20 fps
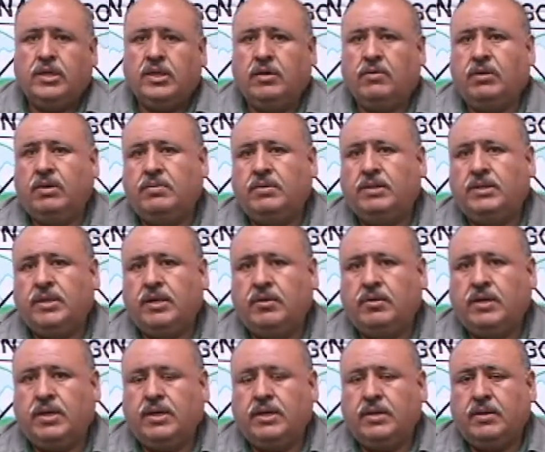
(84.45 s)
Igualmente,
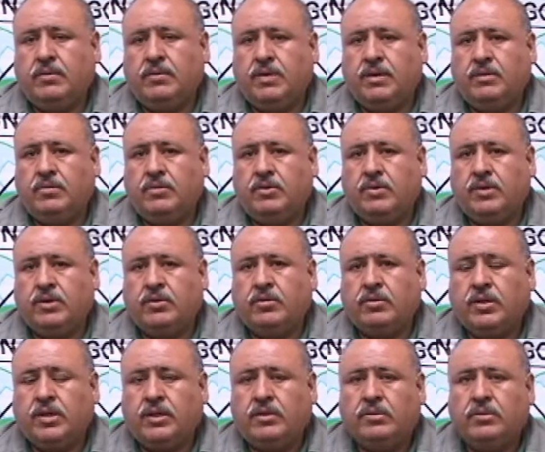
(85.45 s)
ahora que venimos
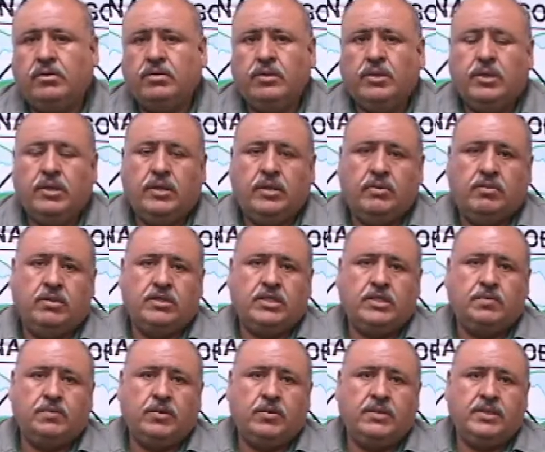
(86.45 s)
recorriendo
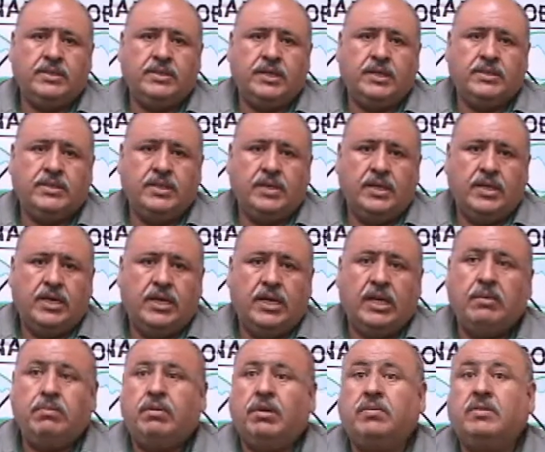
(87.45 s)
nuestras provincias,
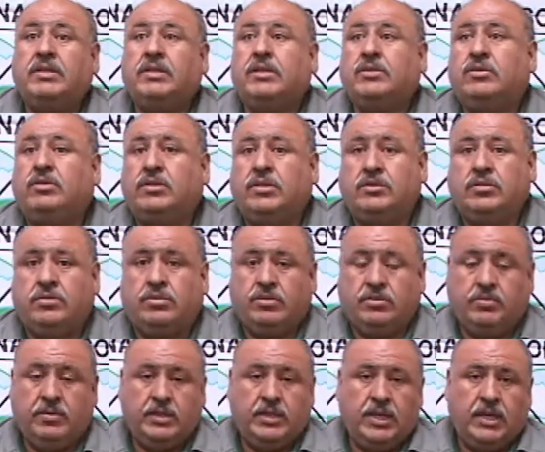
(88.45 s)
la implementación de esos
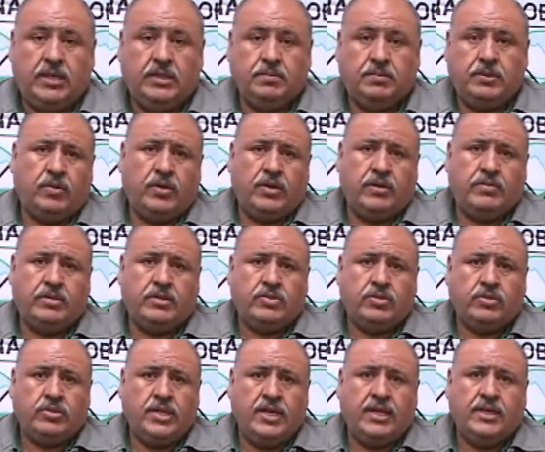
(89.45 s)
hospitales, programas
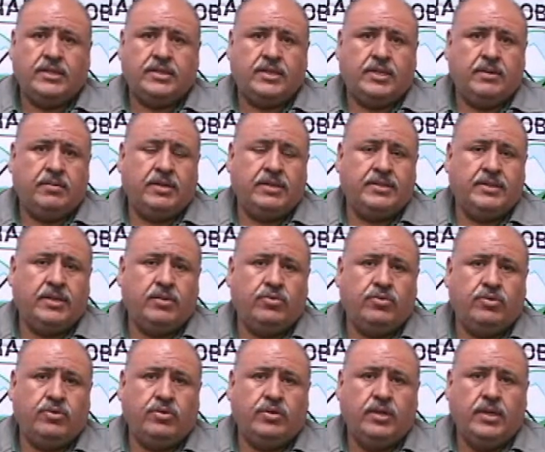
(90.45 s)
sociales que va a ser
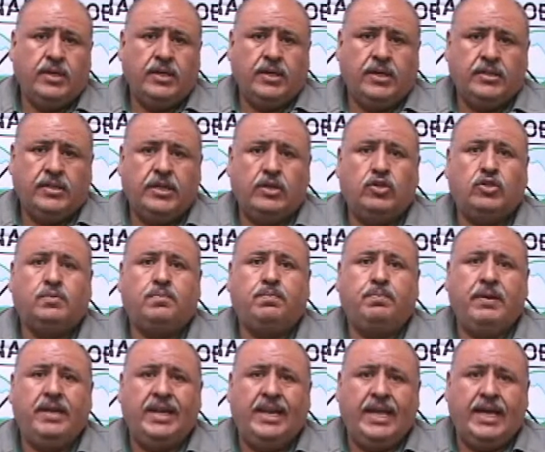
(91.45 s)
uno de los
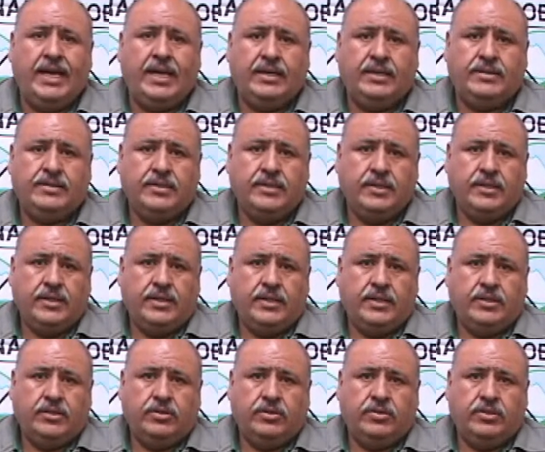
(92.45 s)
pilares
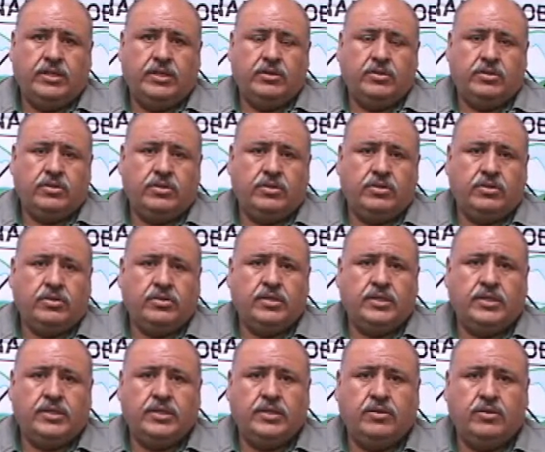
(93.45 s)
donde nosotros
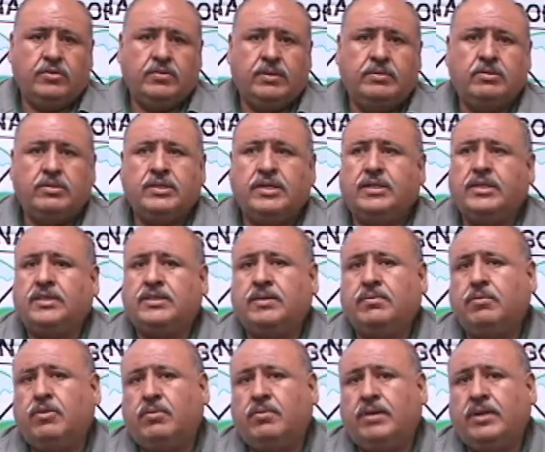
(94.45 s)
eh, nos vamos a
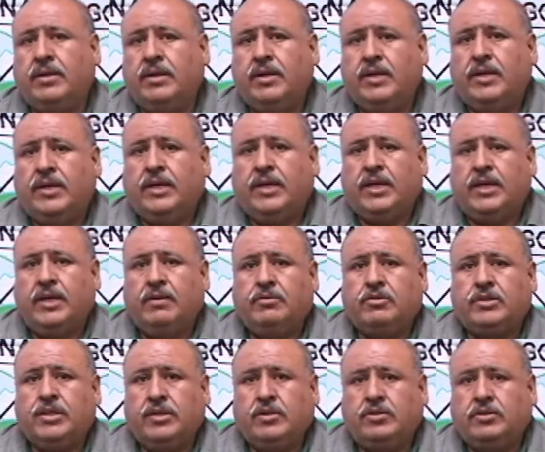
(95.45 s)
desenvolver.
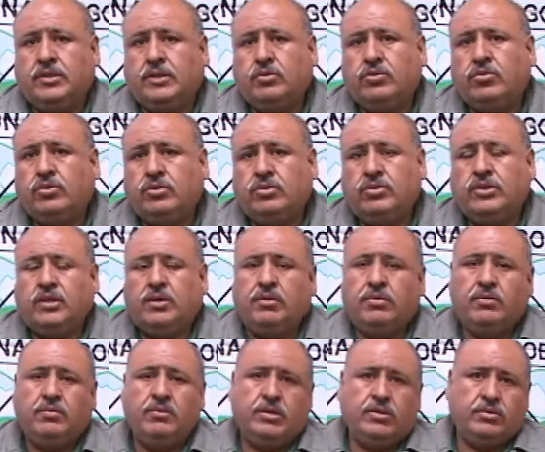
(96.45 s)
Queremos que los recursos
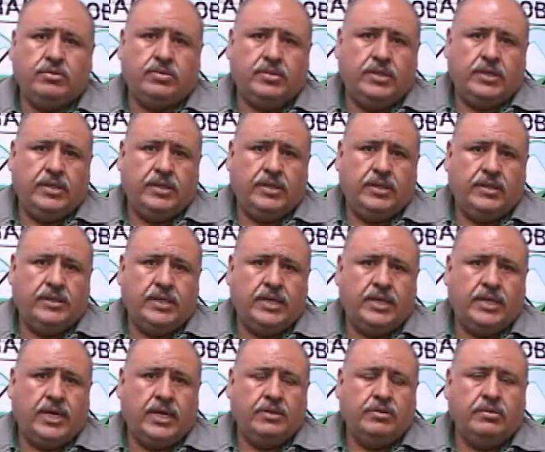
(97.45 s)
económicos
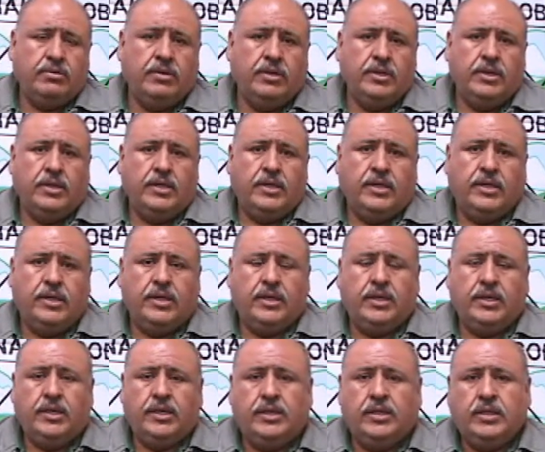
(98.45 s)
del canon
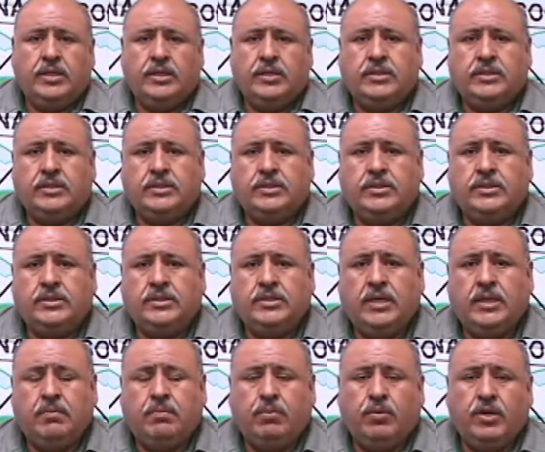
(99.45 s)
eh,
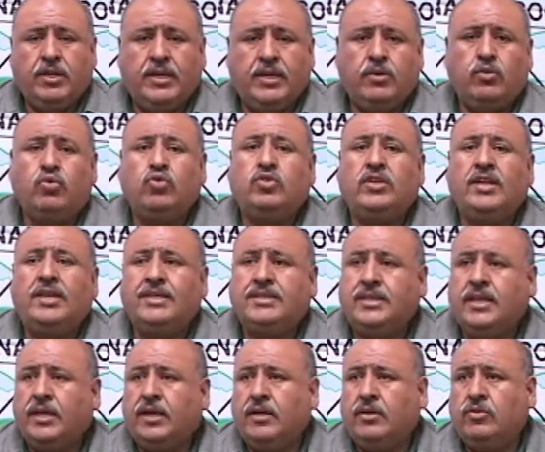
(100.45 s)
se puedan
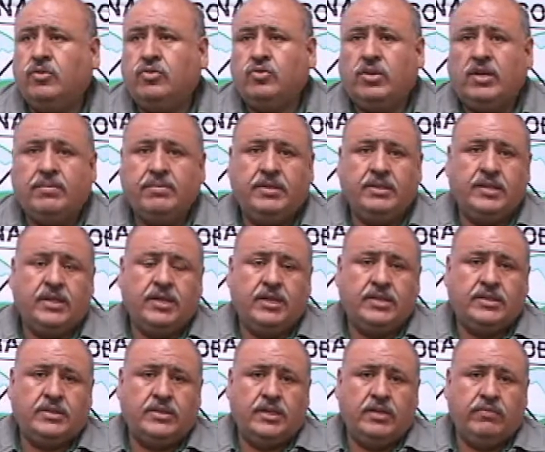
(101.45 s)
utilizar no solamente en
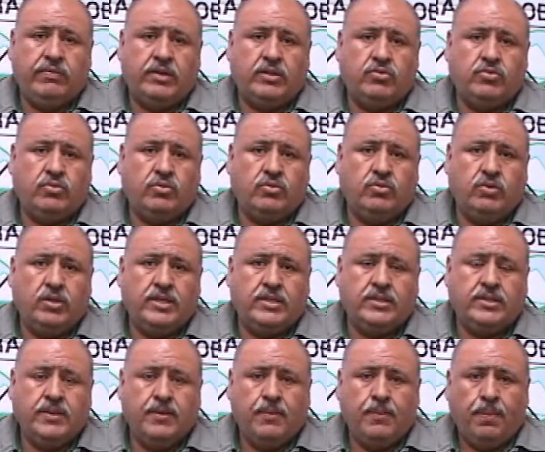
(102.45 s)
las
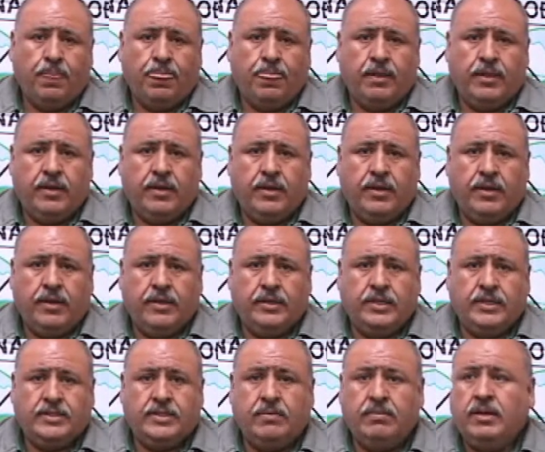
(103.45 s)
infraestructuras eh,
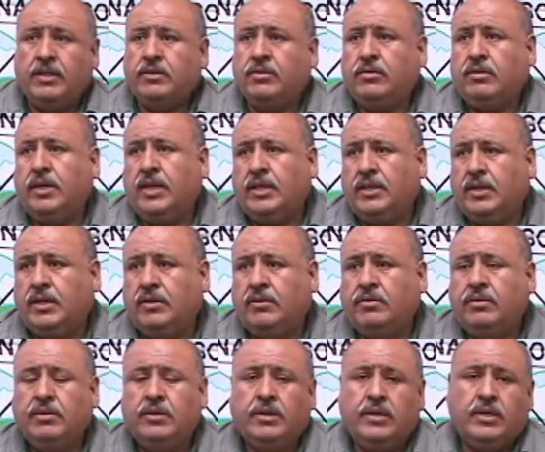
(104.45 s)
de cemento y
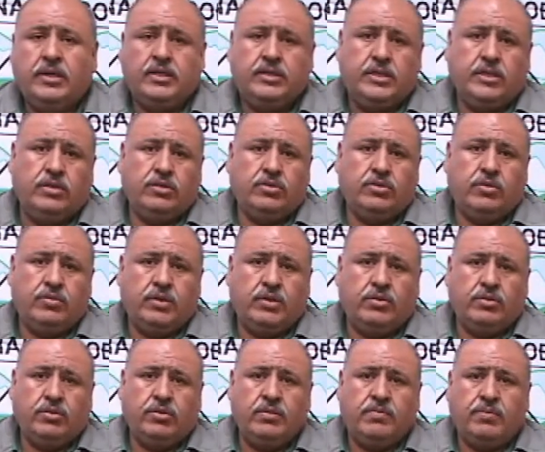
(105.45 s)
ladrillo, sino sobre
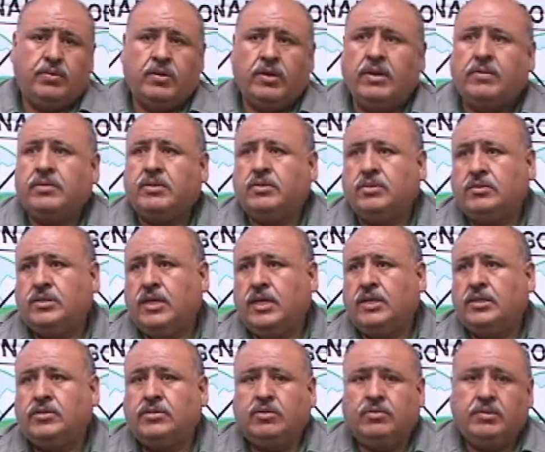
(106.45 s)
todo en programas
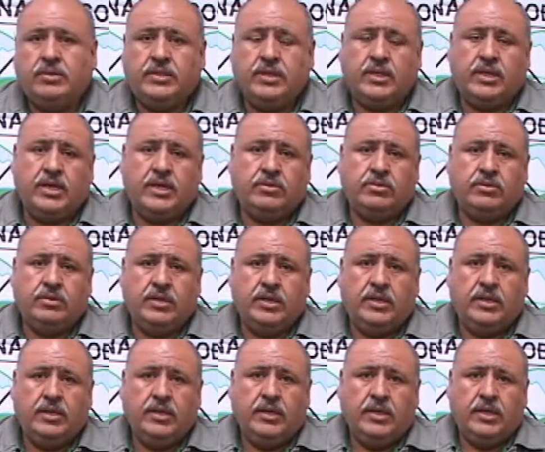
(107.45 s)
sociales como es el caso
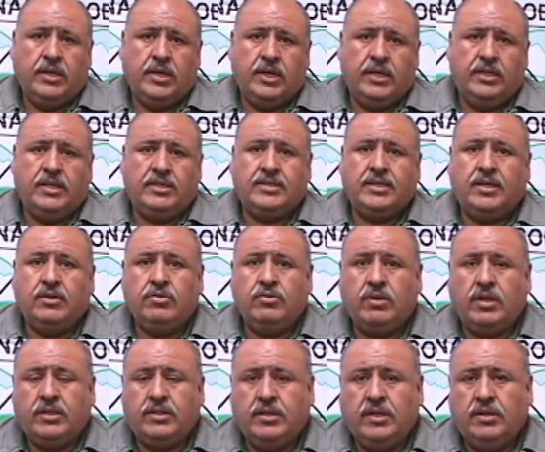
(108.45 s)
del el
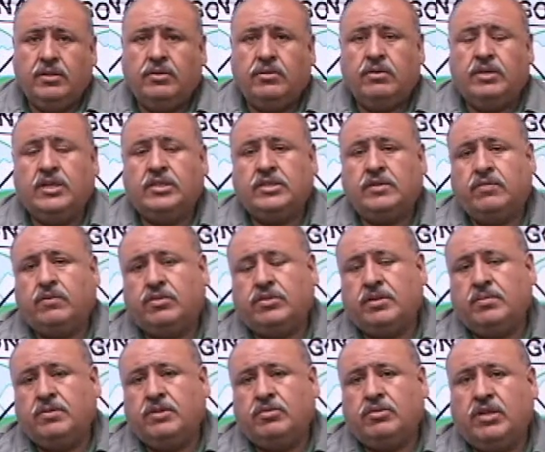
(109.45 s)
desayuno andino, el
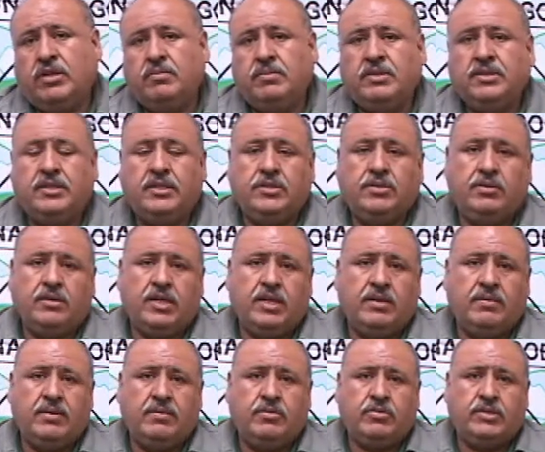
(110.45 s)
reforzamiento alimenticio que
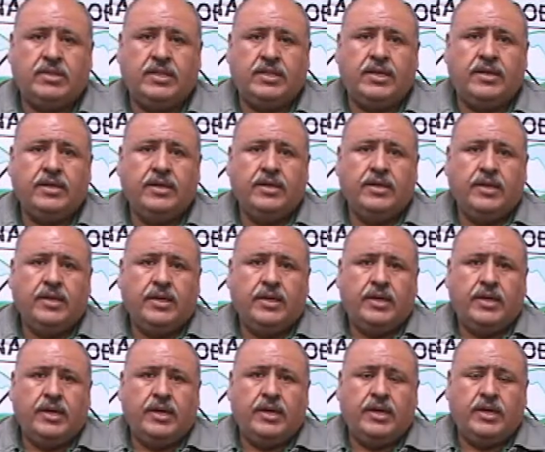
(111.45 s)
le vamos a dar
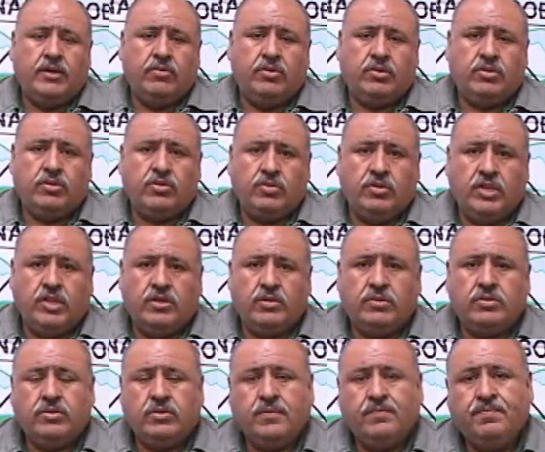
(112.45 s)
a, nuestros
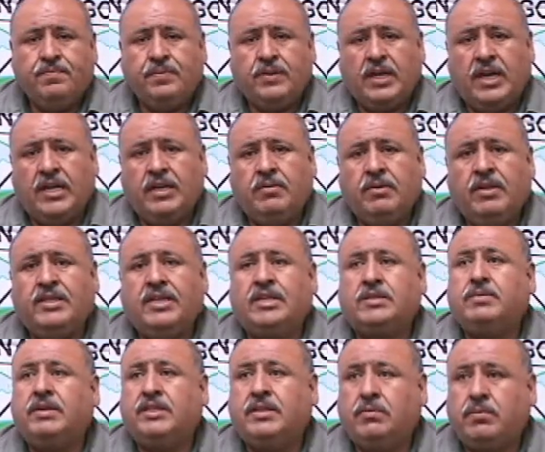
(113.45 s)
niños a nivel de
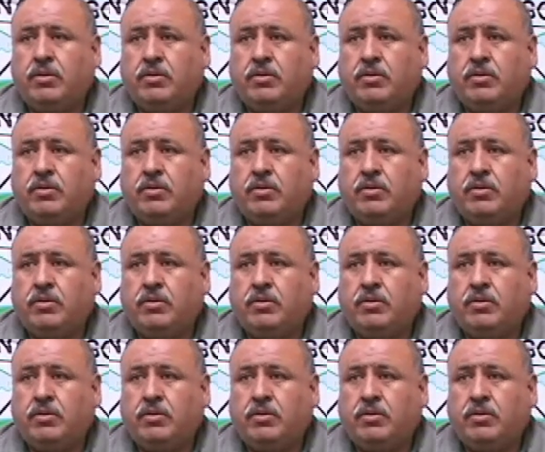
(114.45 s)
las 20